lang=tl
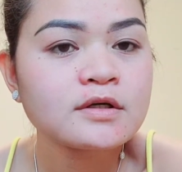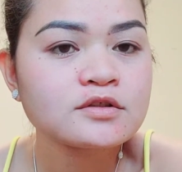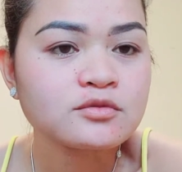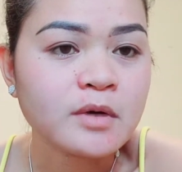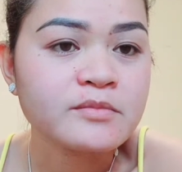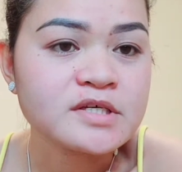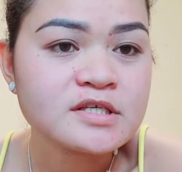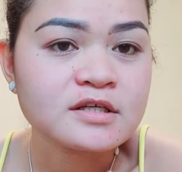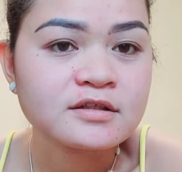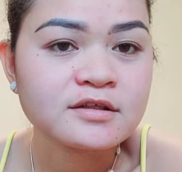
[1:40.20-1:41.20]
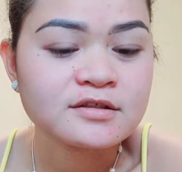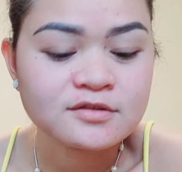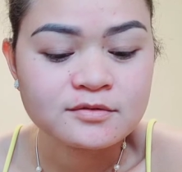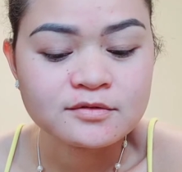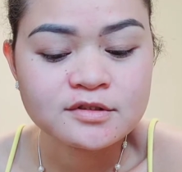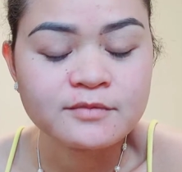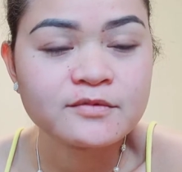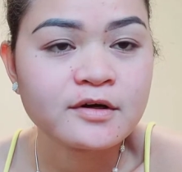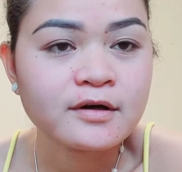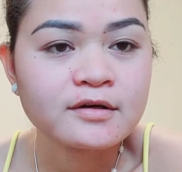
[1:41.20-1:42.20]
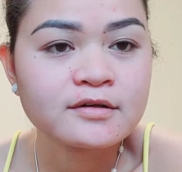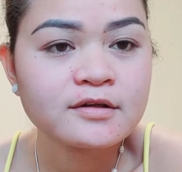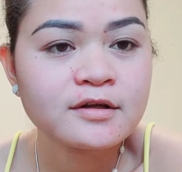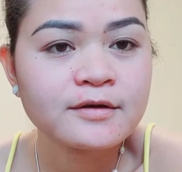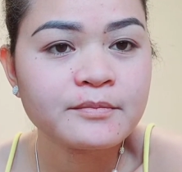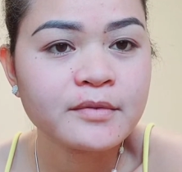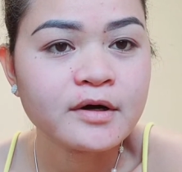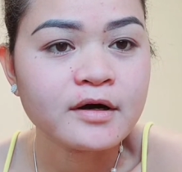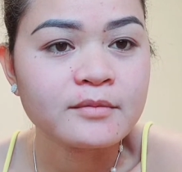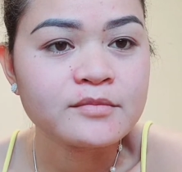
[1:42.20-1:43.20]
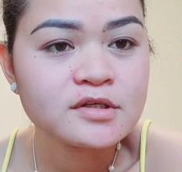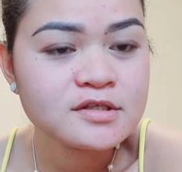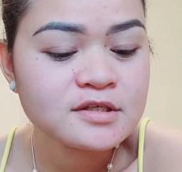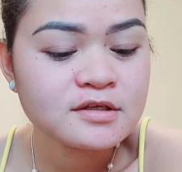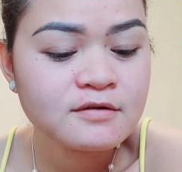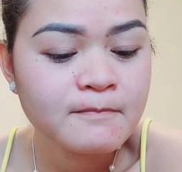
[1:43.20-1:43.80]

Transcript: so mabisi na ta so samtang dili pa busy